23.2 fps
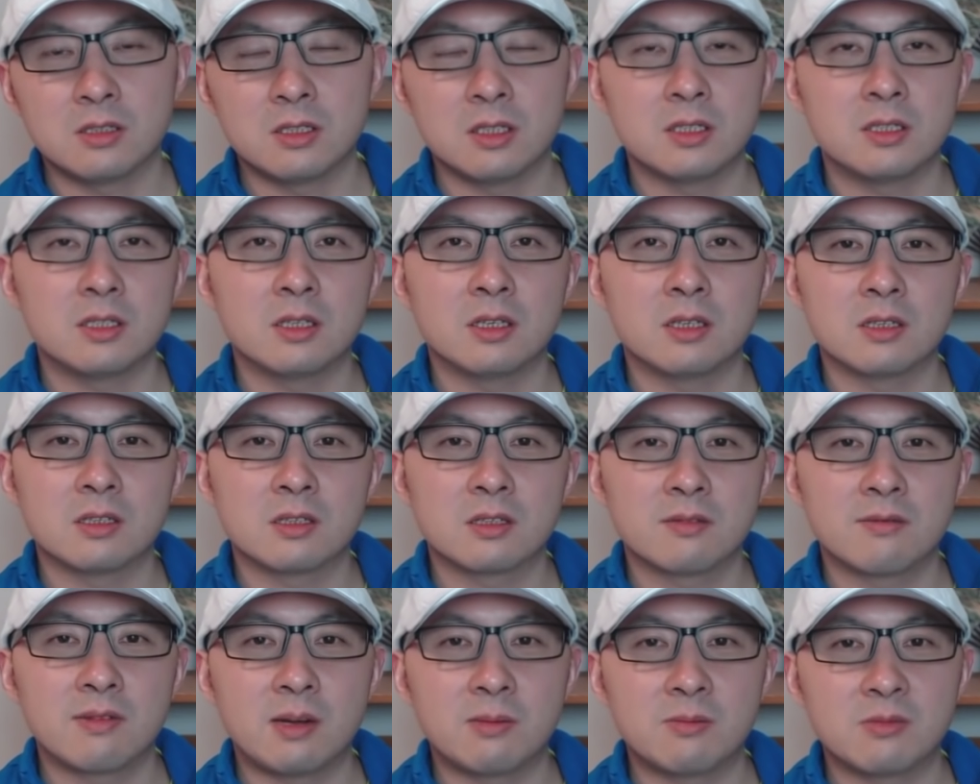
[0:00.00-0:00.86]
写信给
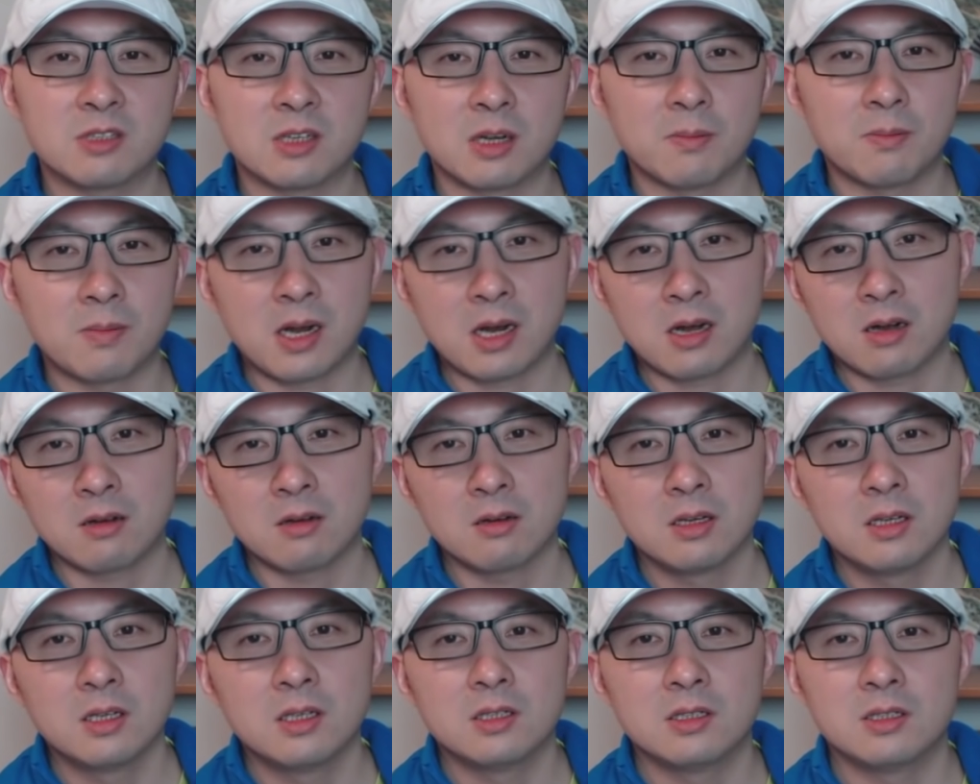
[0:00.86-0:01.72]
司法部长巴
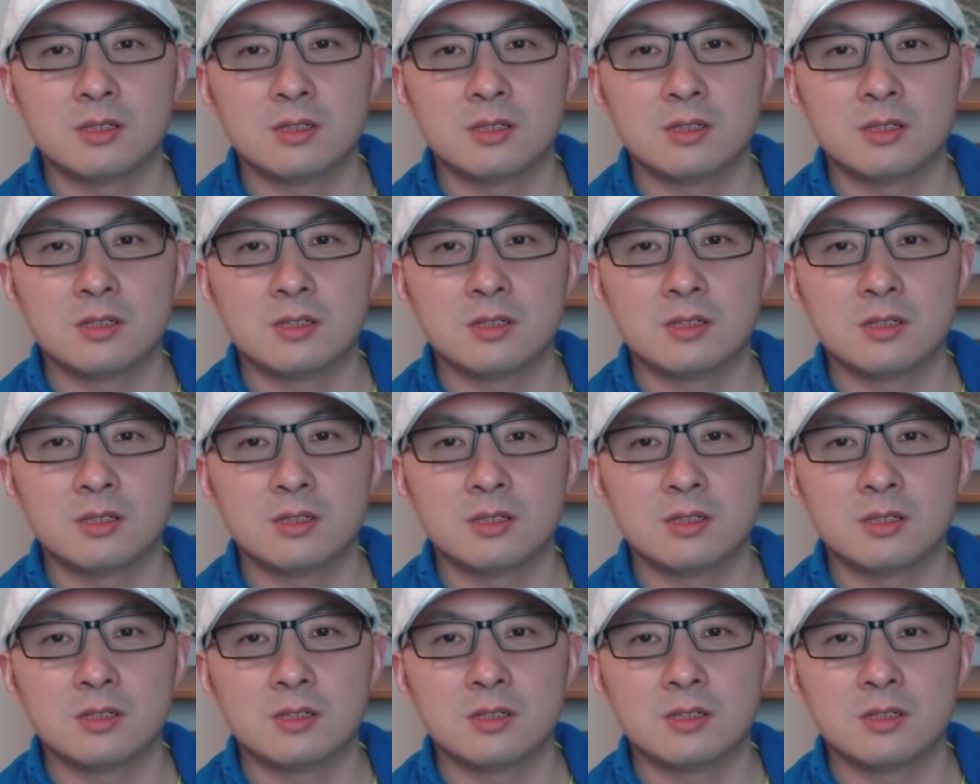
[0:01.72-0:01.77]
尔，